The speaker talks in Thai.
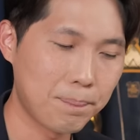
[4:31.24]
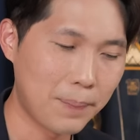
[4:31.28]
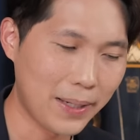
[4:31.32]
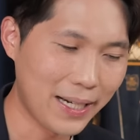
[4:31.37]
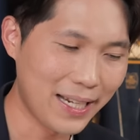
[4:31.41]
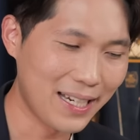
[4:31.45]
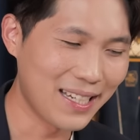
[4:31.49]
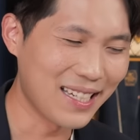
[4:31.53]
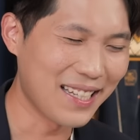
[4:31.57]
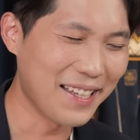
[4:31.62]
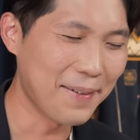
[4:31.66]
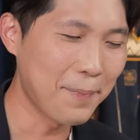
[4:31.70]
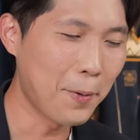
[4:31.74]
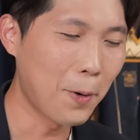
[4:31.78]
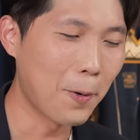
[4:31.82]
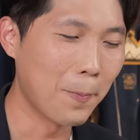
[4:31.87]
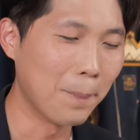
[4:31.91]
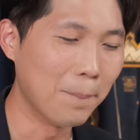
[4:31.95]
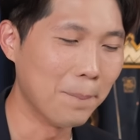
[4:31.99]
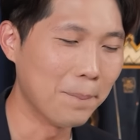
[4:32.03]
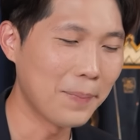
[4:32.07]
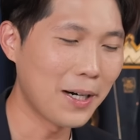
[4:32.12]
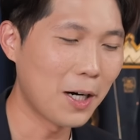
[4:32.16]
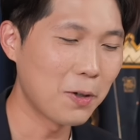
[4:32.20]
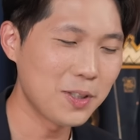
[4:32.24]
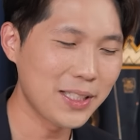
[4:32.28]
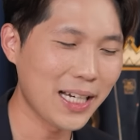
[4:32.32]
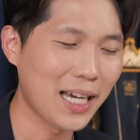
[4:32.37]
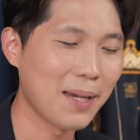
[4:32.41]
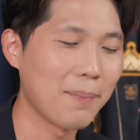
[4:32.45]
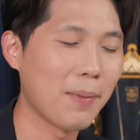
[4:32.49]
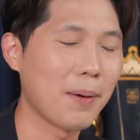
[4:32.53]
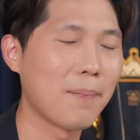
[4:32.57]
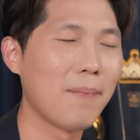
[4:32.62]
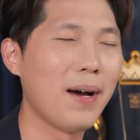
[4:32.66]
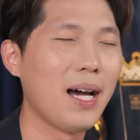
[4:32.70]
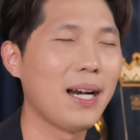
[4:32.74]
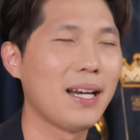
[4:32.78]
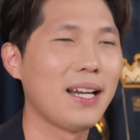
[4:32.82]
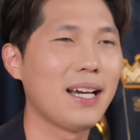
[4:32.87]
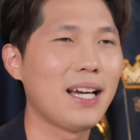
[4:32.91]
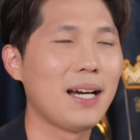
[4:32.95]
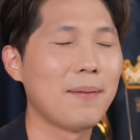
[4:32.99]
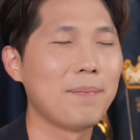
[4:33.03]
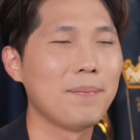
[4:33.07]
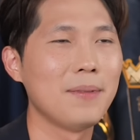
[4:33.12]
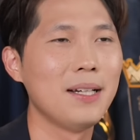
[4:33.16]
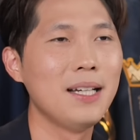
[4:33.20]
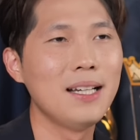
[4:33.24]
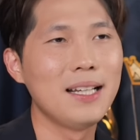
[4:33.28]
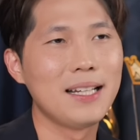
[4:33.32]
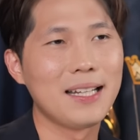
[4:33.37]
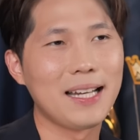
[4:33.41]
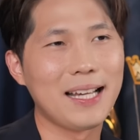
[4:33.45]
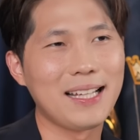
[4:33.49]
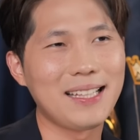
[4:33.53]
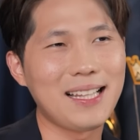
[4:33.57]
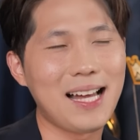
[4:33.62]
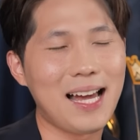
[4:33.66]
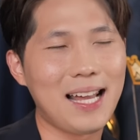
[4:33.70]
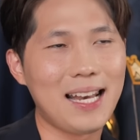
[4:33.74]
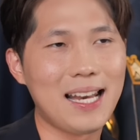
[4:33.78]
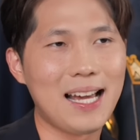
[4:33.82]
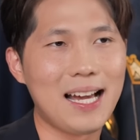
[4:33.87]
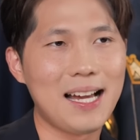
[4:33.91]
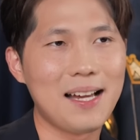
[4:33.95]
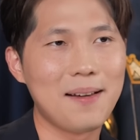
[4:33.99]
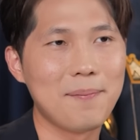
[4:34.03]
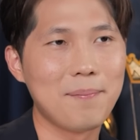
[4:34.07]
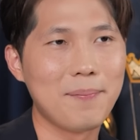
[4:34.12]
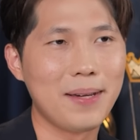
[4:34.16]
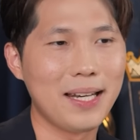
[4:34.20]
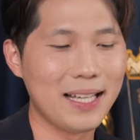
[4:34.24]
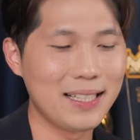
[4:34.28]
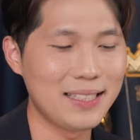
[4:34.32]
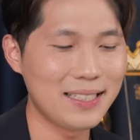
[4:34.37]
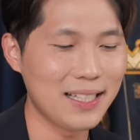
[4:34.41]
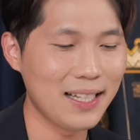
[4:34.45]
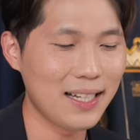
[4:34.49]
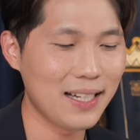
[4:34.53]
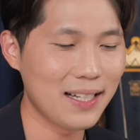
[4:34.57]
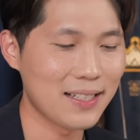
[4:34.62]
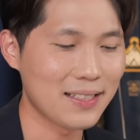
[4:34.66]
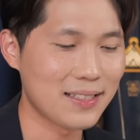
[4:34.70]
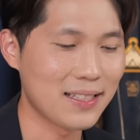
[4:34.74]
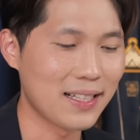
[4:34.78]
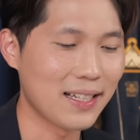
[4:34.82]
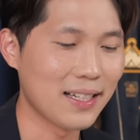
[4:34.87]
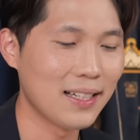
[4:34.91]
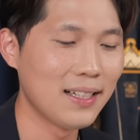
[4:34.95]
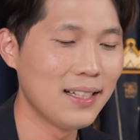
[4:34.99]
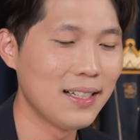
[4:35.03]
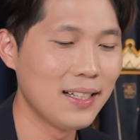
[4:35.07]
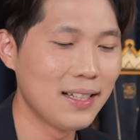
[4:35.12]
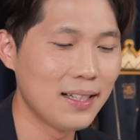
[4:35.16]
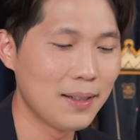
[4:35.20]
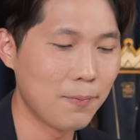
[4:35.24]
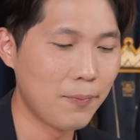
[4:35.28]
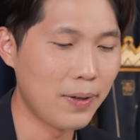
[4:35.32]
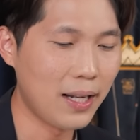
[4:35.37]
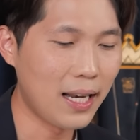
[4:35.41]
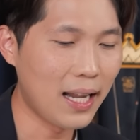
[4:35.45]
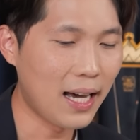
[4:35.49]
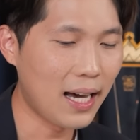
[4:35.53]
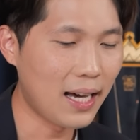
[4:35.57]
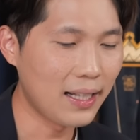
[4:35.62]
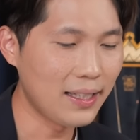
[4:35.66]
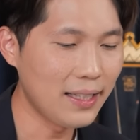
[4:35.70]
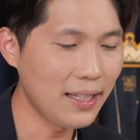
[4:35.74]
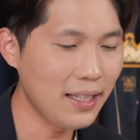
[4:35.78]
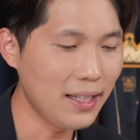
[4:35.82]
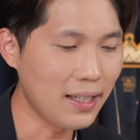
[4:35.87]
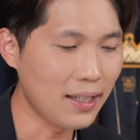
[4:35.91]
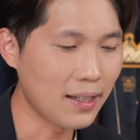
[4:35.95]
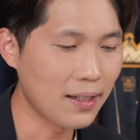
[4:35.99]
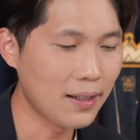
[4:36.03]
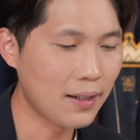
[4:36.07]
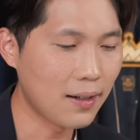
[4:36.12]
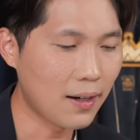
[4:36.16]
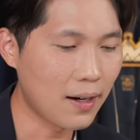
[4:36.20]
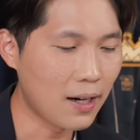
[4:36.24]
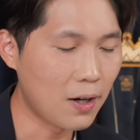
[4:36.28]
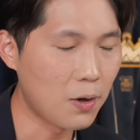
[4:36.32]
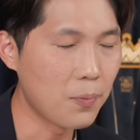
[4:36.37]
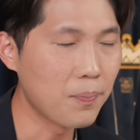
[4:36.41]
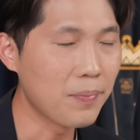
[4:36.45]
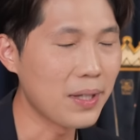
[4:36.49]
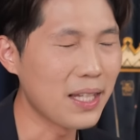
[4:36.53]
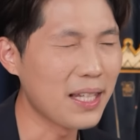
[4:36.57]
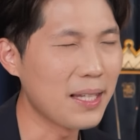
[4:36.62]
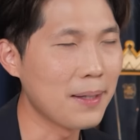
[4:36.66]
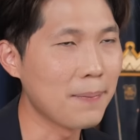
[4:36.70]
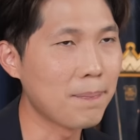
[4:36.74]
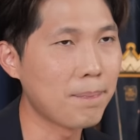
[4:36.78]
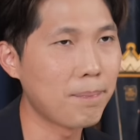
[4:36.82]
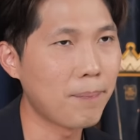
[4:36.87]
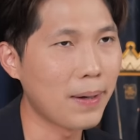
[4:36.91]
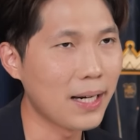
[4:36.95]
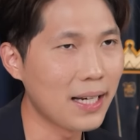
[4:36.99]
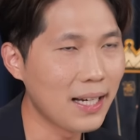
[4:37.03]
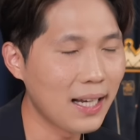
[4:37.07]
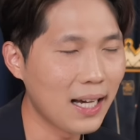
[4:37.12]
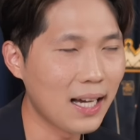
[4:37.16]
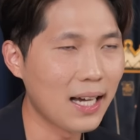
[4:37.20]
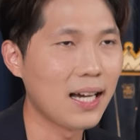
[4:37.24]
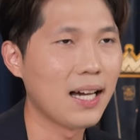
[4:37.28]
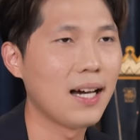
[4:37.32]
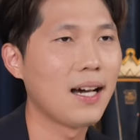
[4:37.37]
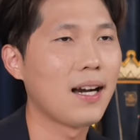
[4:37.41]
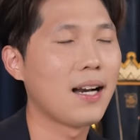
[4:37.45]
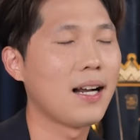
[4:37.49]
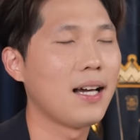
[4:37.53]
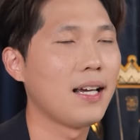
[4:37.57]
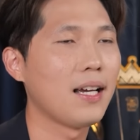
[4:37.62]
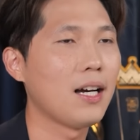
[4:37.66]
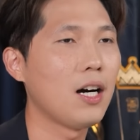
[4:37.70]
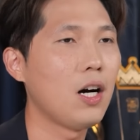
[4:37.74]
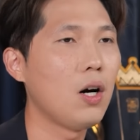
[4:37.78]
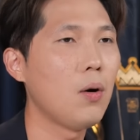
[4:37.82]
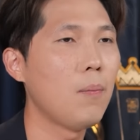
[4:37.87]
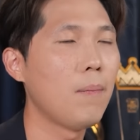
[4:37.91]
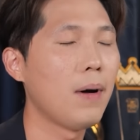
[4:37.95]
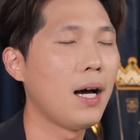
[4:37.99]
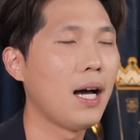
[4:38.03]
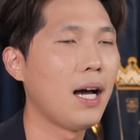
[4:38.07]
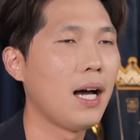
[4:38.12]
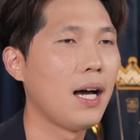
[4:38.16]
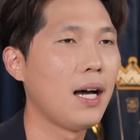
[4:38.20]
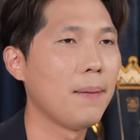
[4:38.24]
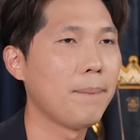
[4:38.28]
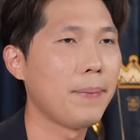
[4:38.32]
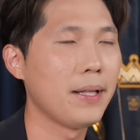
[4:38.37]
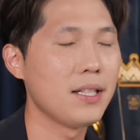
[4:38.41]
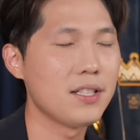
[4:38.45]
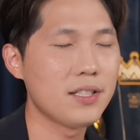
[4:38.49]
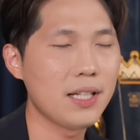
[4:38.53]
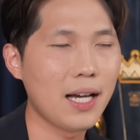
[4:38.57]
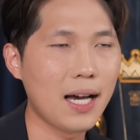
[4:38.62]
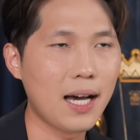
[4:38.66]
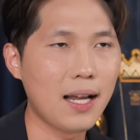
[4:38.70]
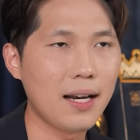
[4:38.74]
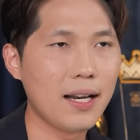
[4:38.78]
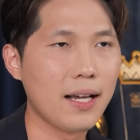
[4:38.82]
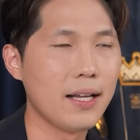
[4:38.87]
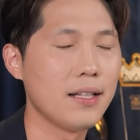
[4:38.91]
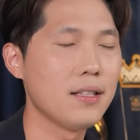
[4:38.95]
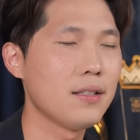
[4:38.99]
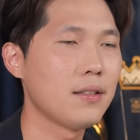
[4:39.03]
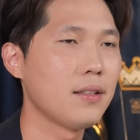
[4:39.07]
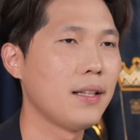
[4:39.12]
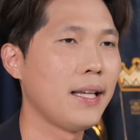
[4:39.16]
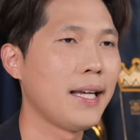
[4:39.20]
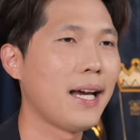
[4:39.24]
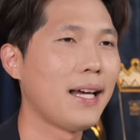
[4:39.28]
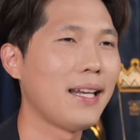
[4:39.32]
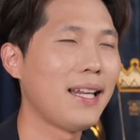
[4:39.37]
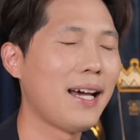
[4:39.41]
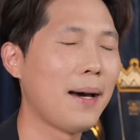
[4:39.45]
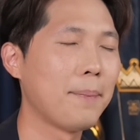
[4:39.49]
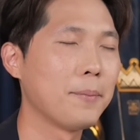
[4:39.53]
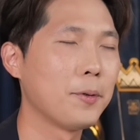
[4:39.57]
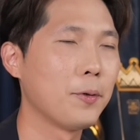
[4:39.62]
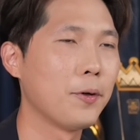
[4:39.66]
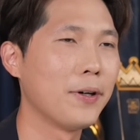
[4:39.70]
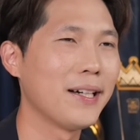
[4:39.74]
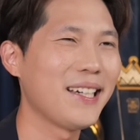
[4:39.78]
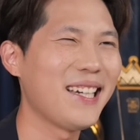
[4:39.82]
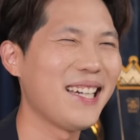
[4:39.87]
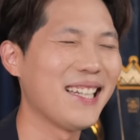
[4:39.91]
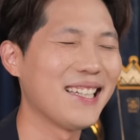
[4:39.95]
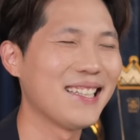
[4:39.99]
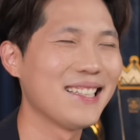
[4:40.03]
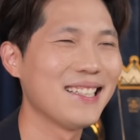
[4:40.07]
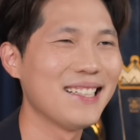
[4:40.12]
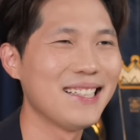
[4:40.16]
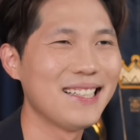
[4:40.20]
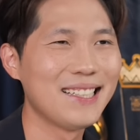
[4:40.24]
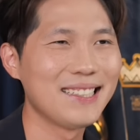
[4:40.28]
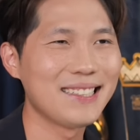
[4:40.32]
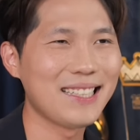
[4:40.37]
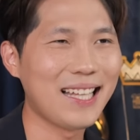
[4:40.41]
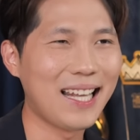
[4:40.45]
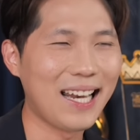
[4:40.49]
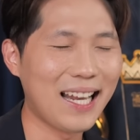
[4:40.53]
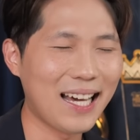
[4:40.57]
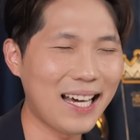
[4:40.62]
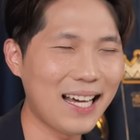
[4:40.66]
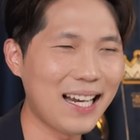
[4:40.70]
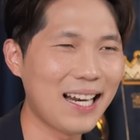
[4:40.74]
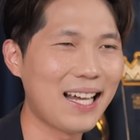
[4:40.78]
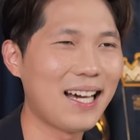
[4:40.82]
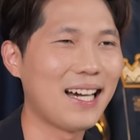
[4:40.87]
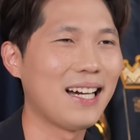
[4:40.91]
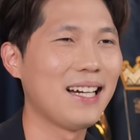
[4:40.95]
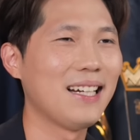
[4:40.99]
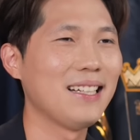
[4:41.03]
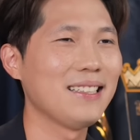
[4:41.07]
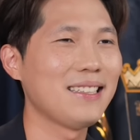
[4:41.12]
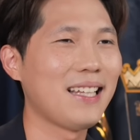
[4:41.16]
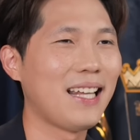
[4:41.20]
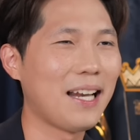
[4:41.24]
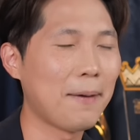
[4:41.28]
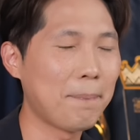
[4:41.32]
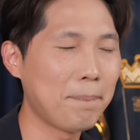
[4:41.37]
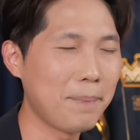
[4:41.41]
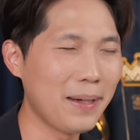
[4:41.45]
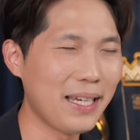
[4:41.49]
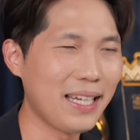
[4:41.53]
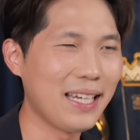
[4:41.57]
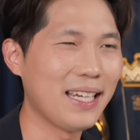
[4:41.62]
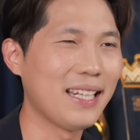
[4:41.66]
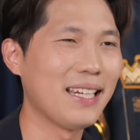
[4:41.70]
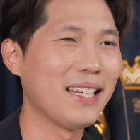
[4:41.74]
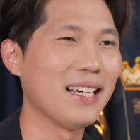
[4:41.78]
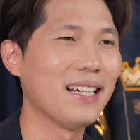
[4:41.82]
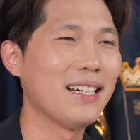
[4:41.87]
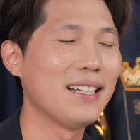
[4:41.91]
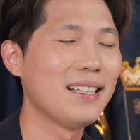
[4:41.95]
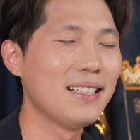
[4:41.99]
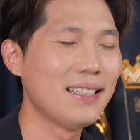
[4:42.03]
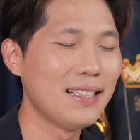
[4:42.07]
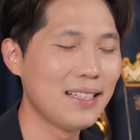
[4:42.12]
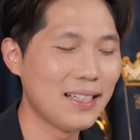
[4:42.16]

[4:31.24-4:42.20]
ประเด็นนี้ผมเข้าใจมากๆนะครับในฐานะ managers เนี่ยเวลาที่เรามีปัญหาอะไรเข้ามาเป็น challenge ในการทำธุรกิจแต่ละครั้งแต่ละปีเนี่ย